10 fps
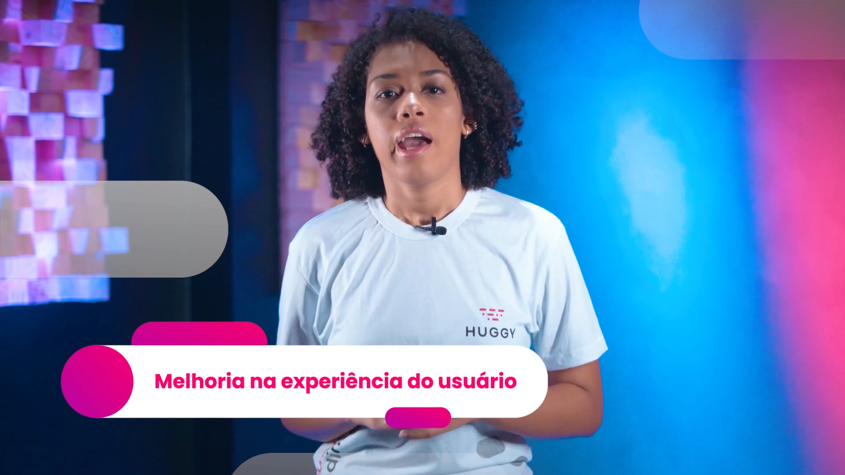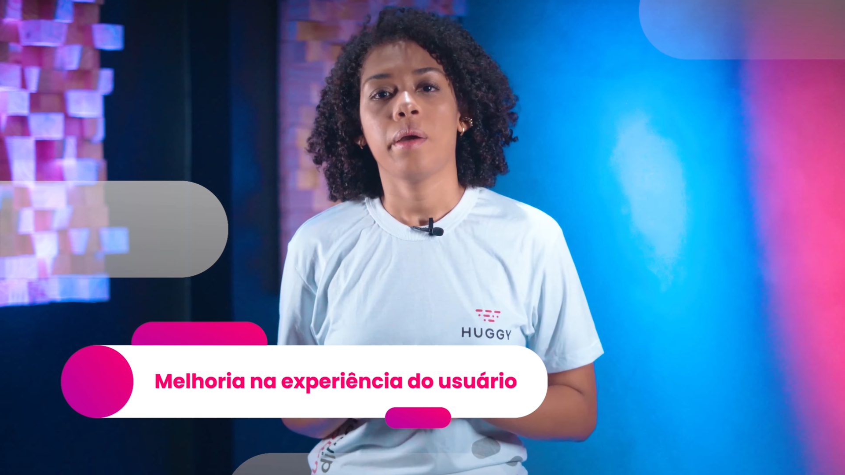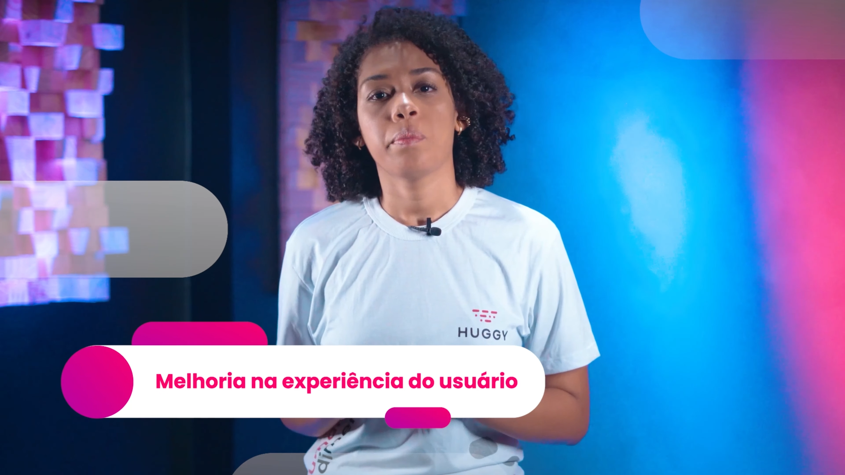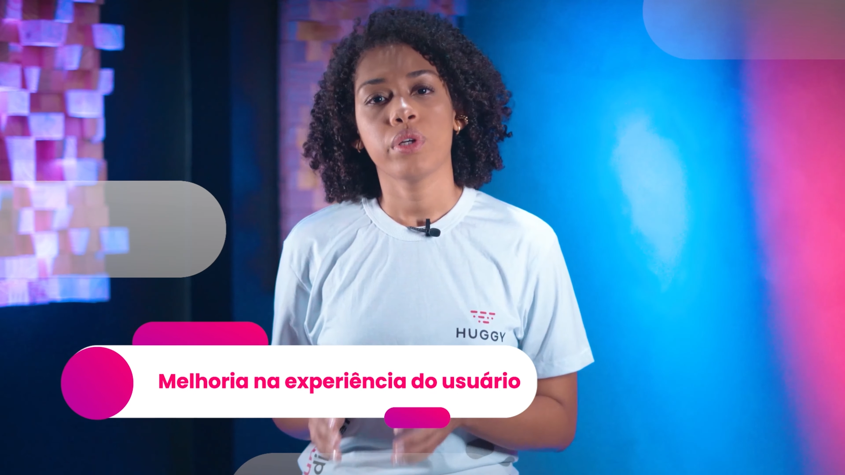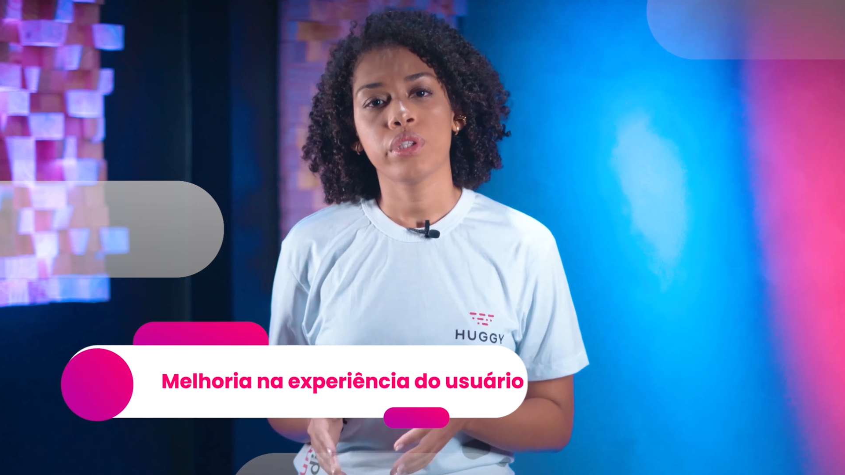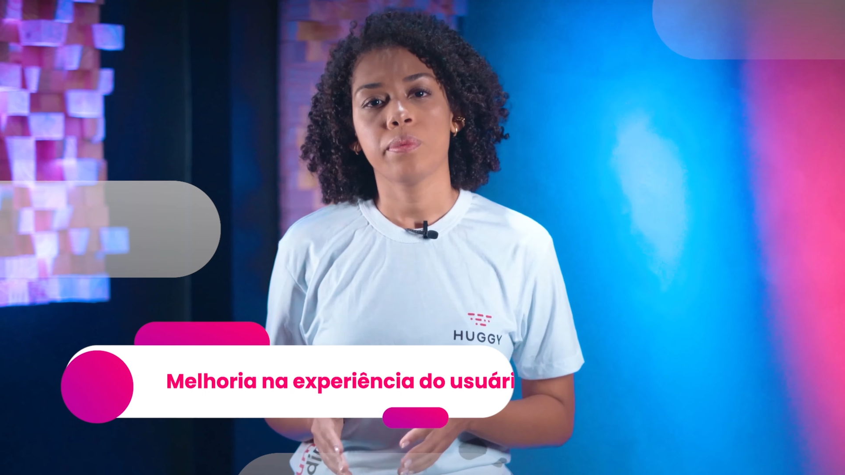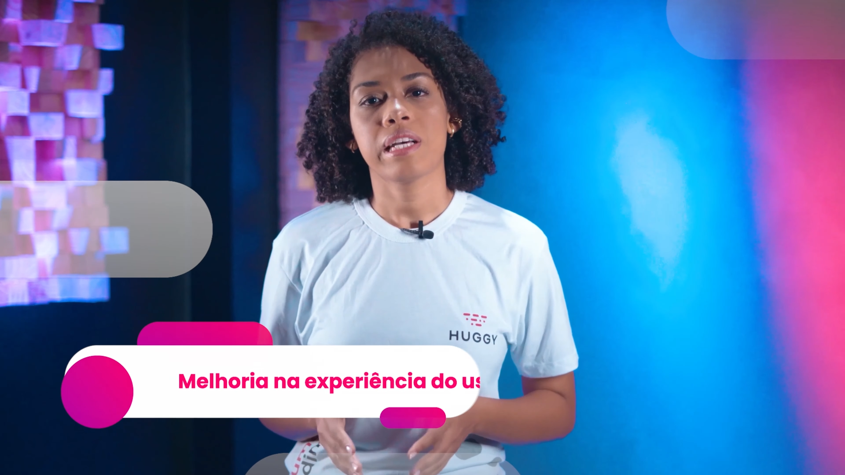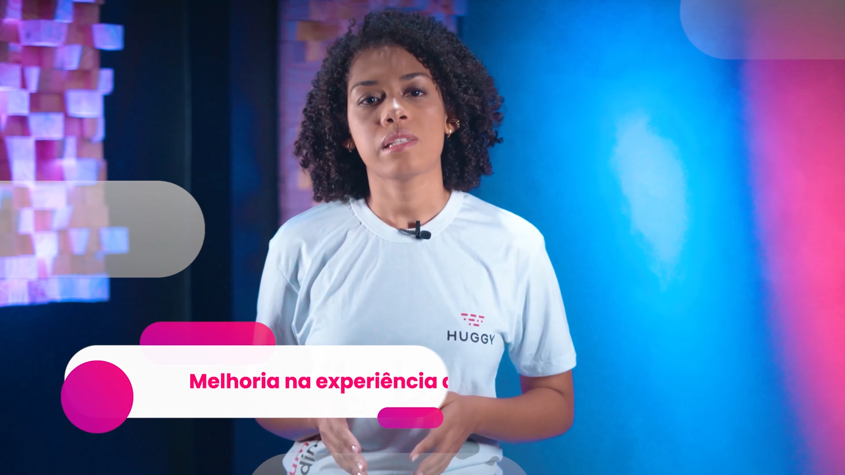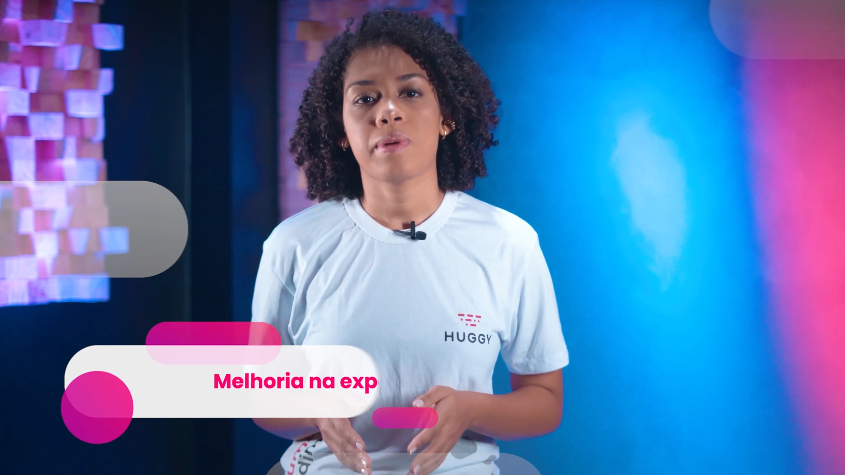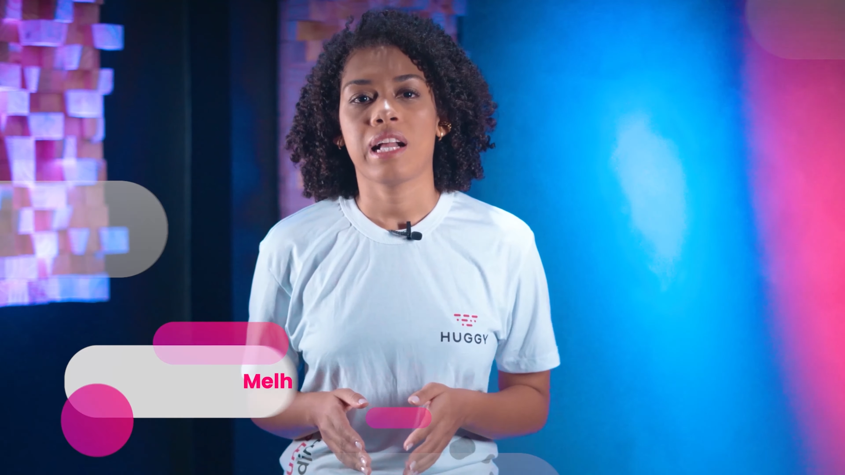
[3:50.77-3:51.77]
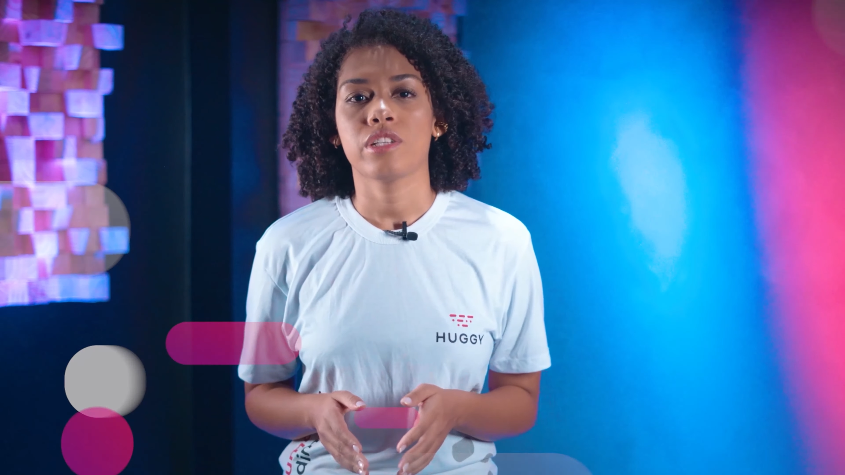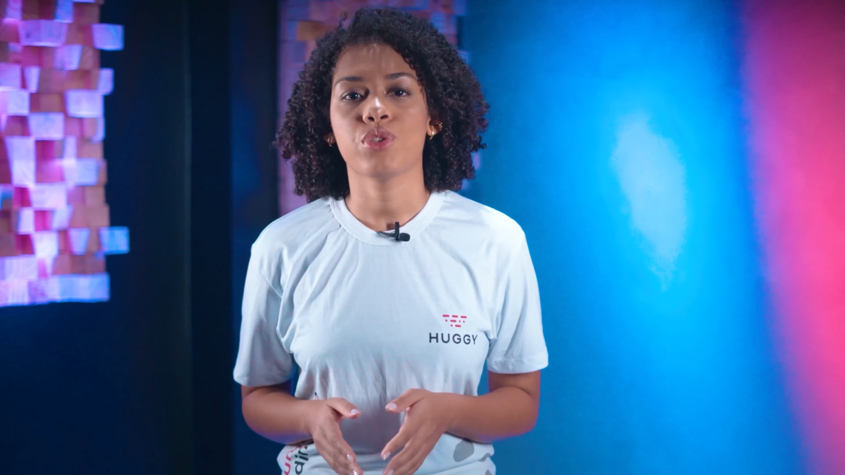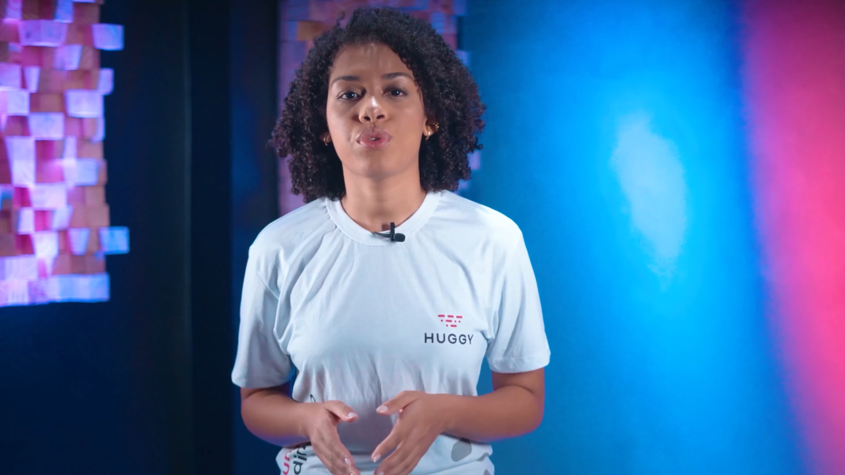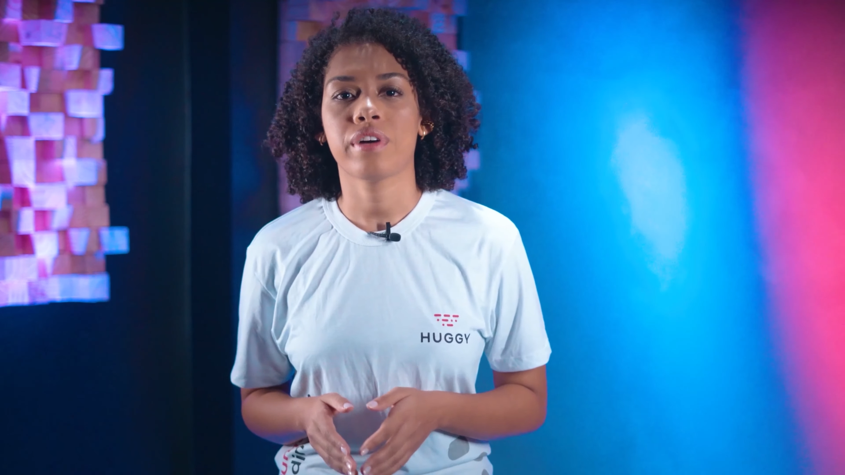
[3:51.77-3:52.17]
É muito mais prático